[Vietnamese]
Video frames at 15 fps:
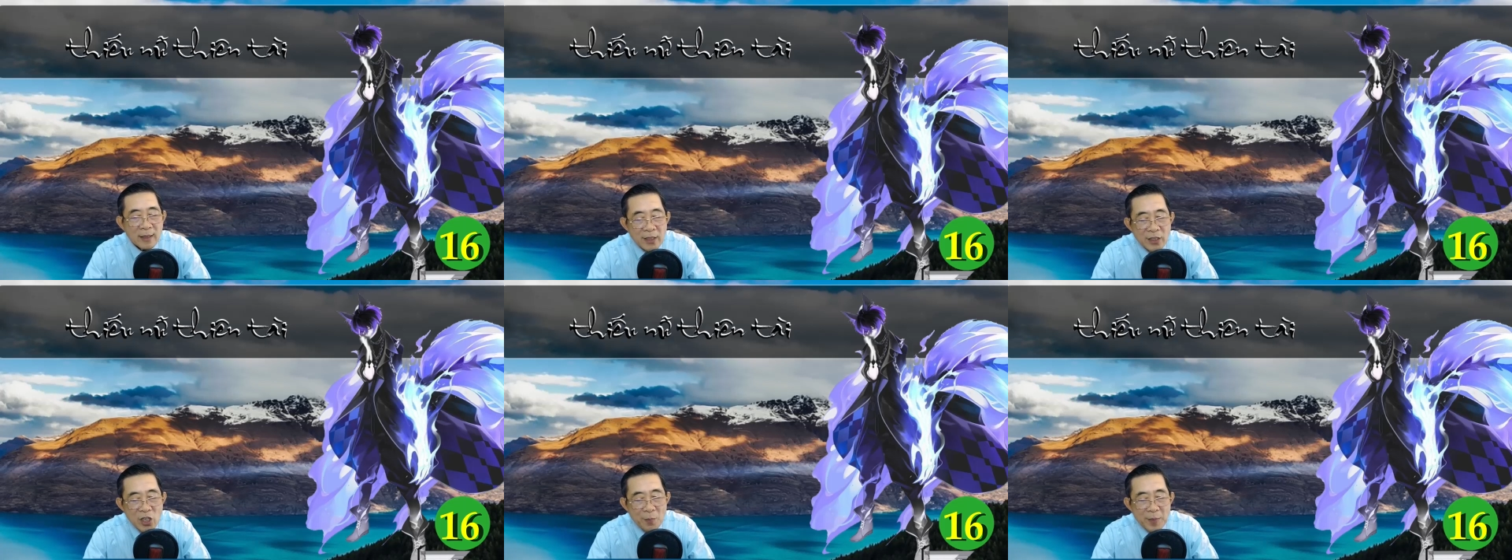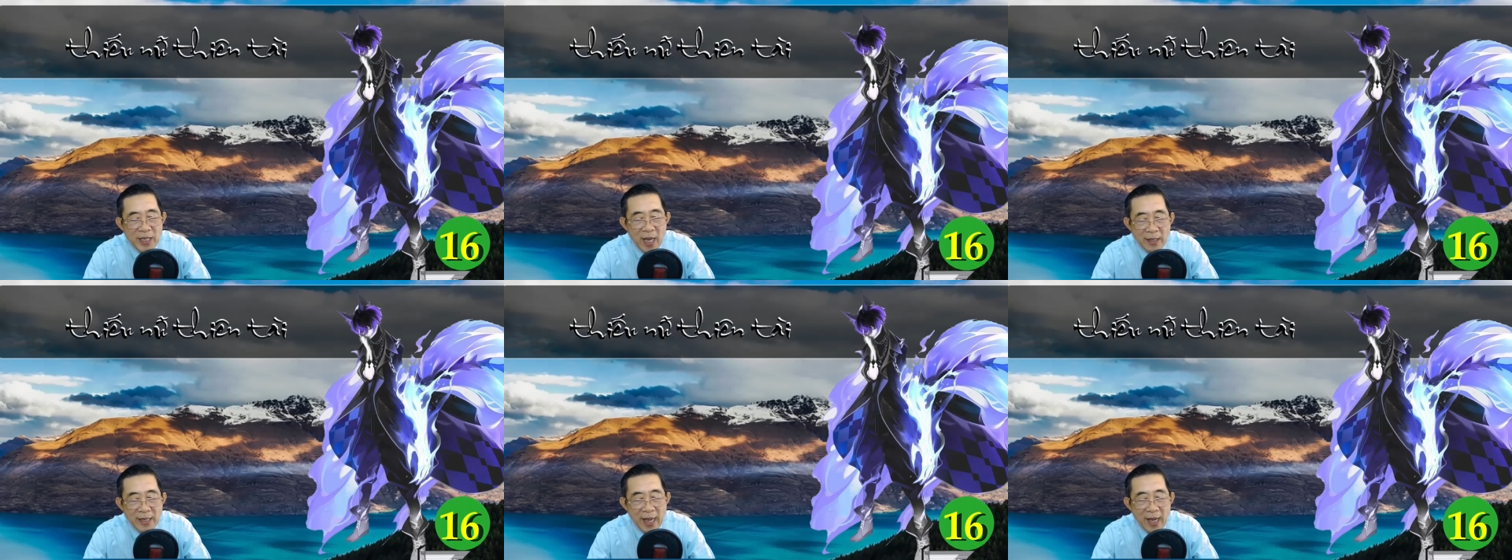Nhưng mà
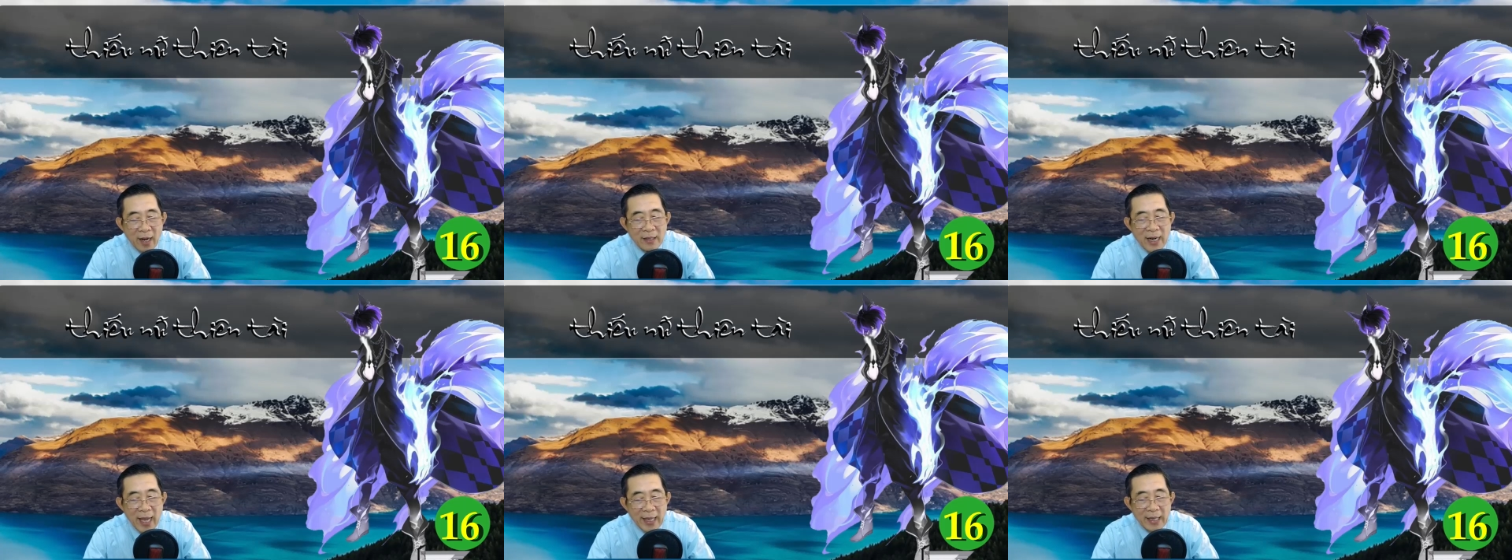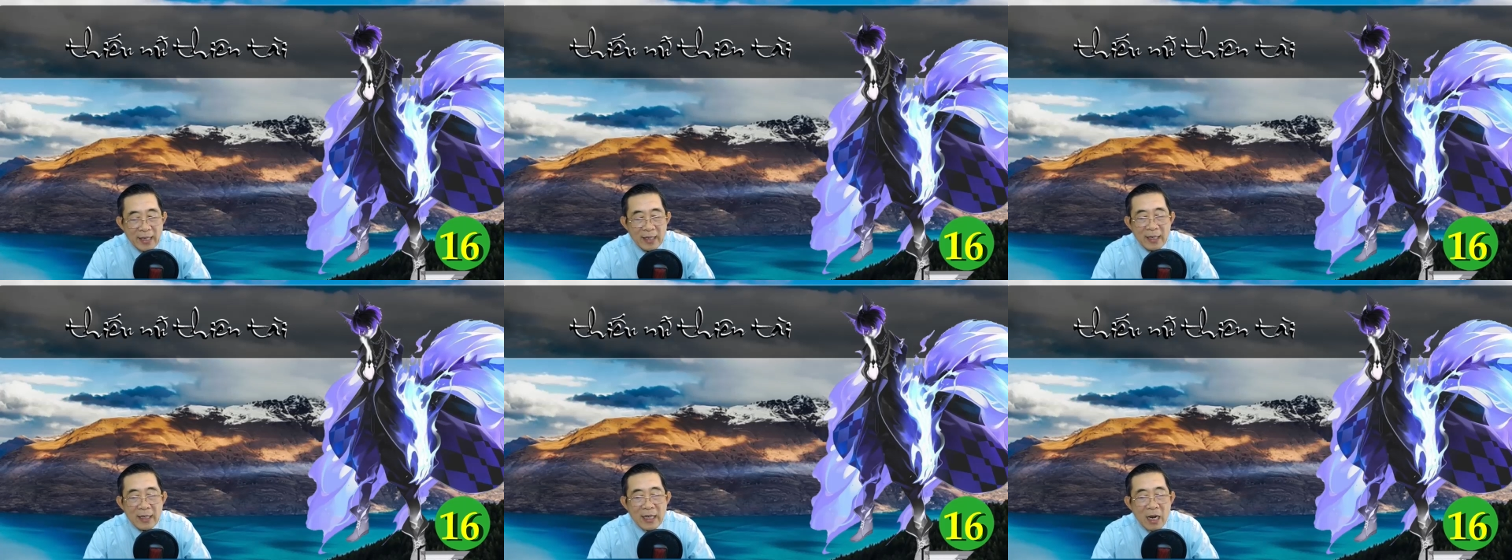vấn đề ở đây
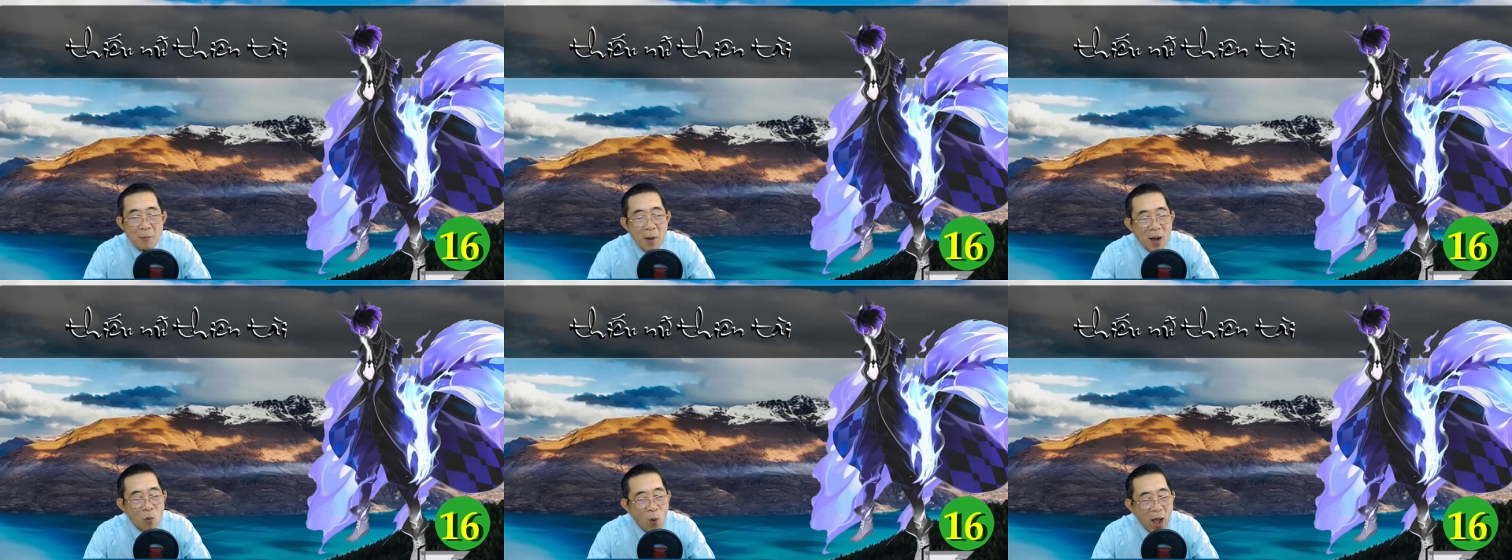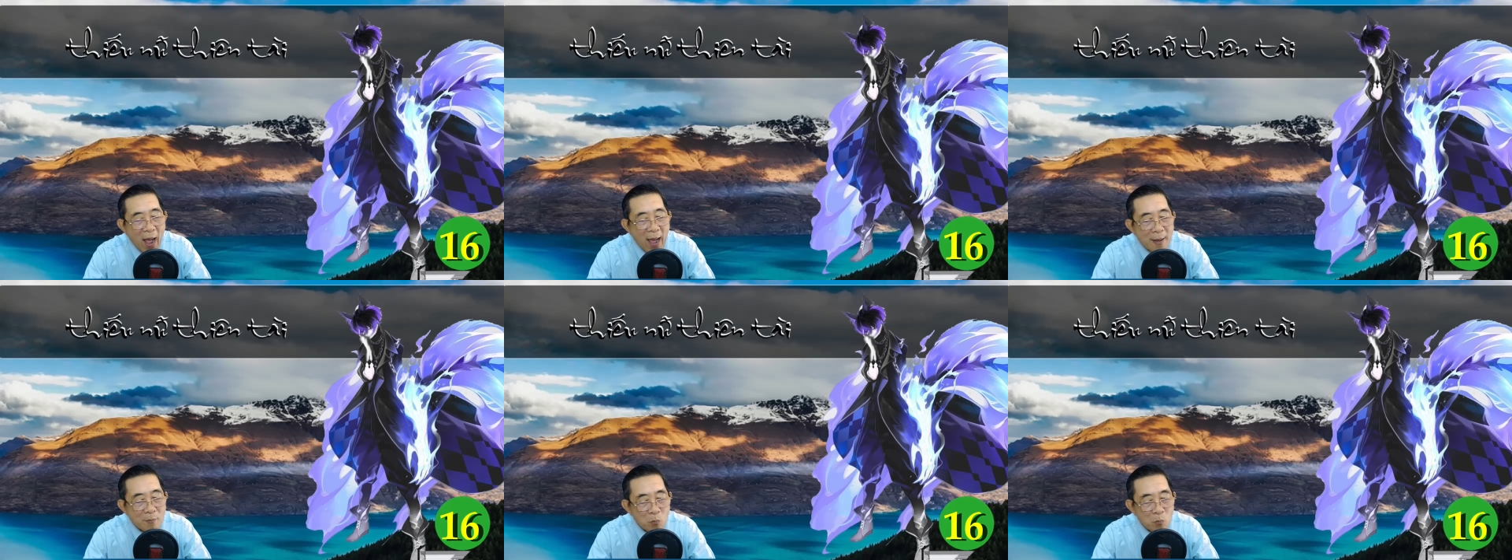là bà quả